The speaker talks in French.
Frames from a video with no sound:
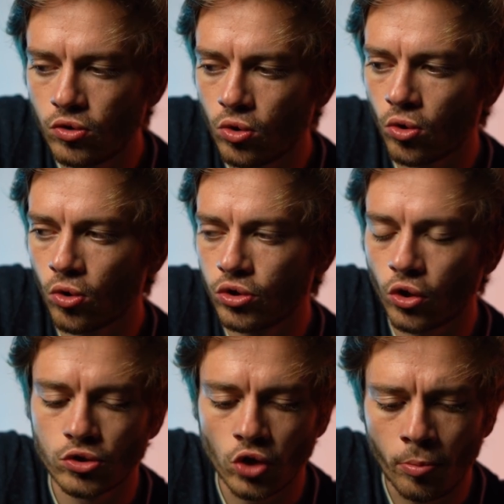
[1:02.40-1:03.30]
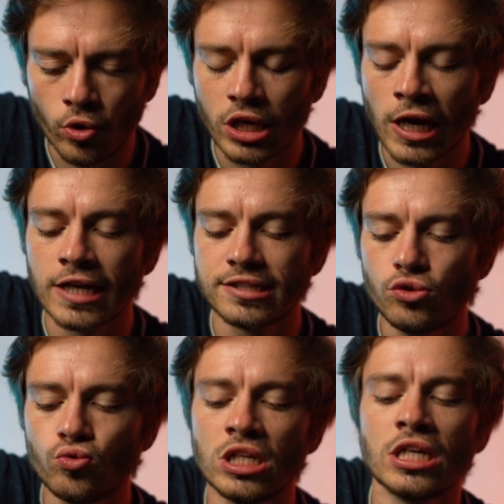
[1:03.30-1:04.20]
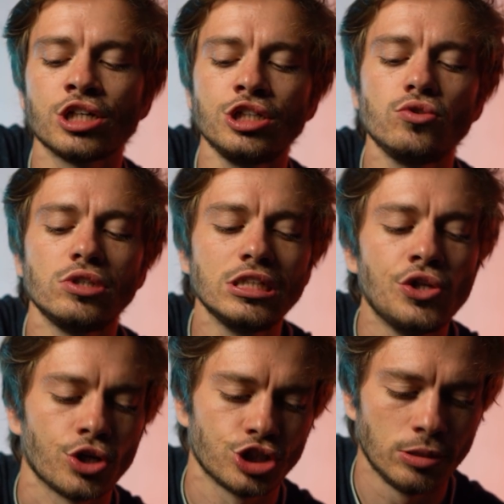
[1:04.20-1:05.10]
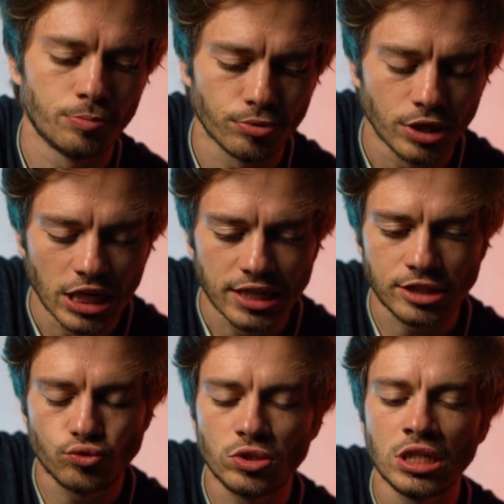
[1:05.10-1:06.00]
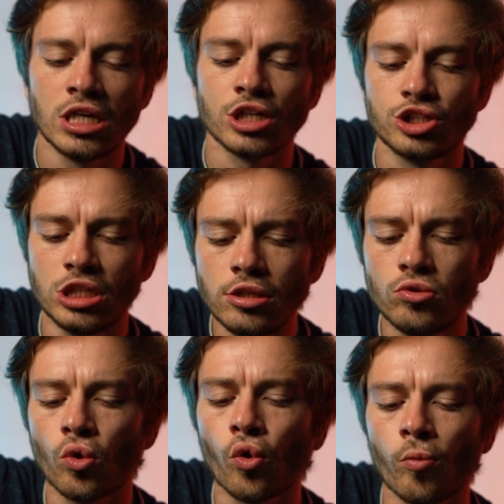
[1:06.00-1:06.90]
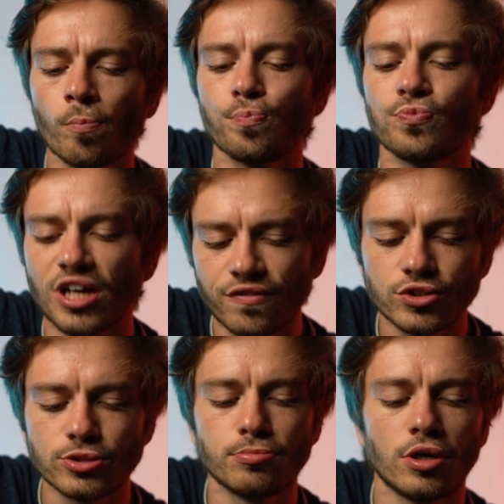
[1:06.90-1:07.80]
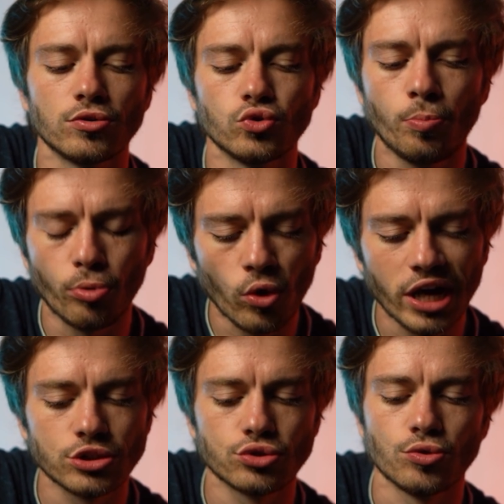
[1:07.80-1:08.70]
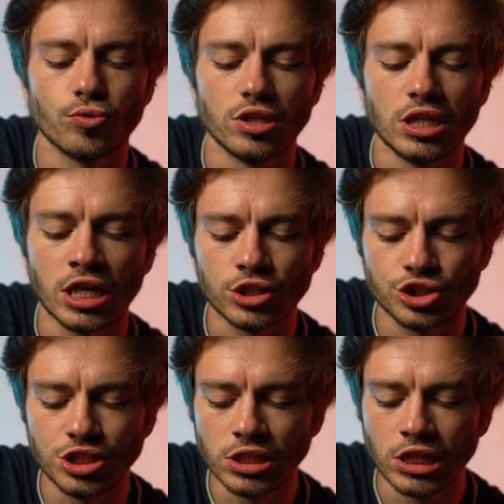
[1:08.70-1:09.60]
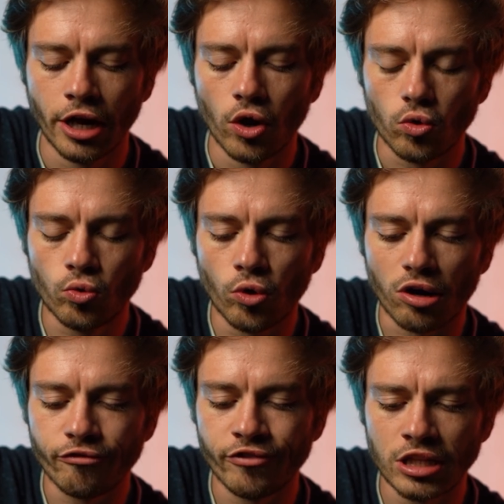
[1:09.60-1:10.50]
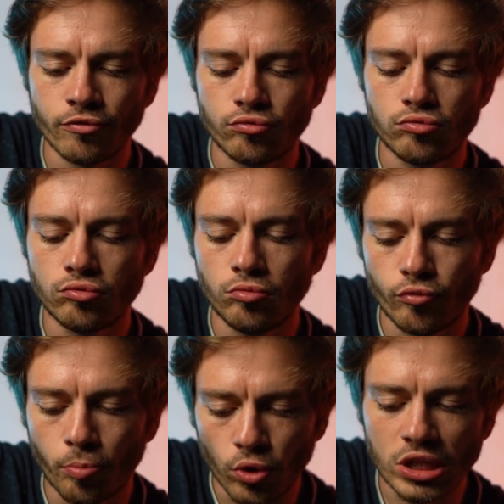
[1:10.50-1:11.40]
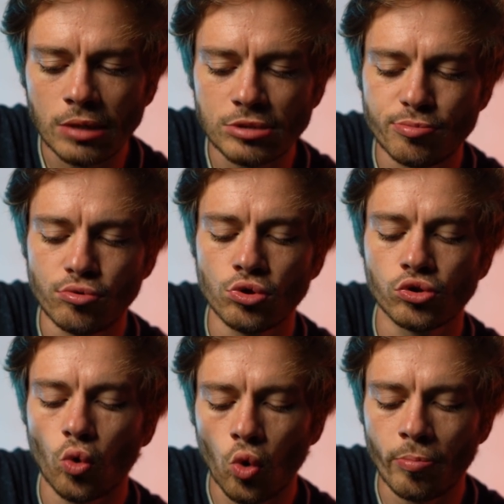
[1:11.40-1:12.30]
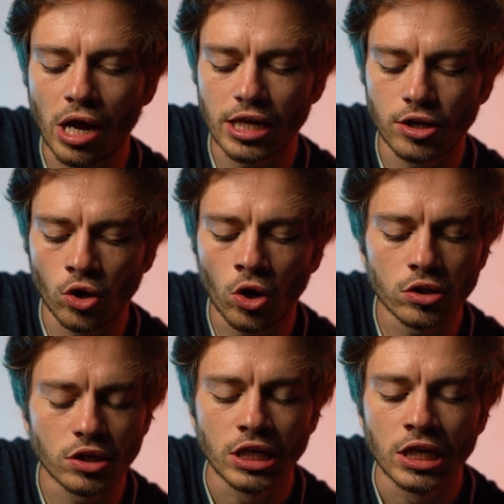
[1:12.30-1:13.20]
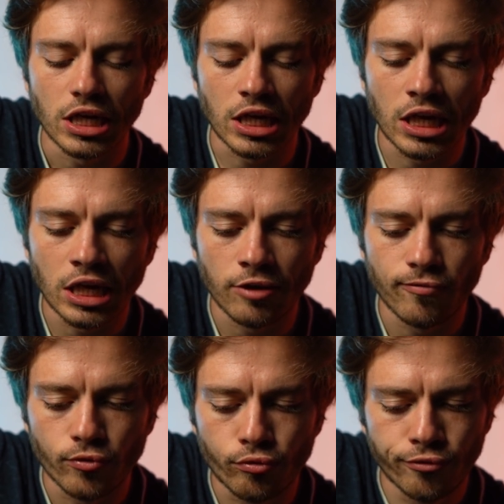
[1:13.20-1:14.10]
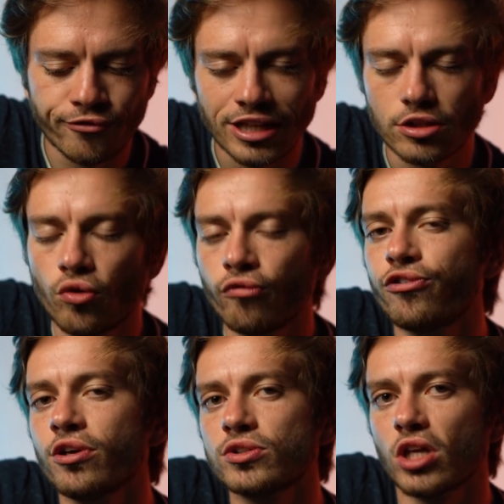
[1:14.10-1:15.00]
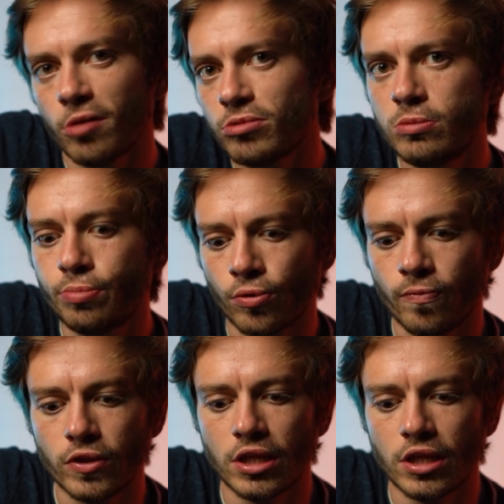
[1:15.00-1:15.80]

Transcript: d'octobre, c'est une énergie de leadership. C'est une énergie d'avancement, de progression, une énergie où en fait vous, prenez un petit peu le taureau par les cornes et vous faites confiance un petit peu.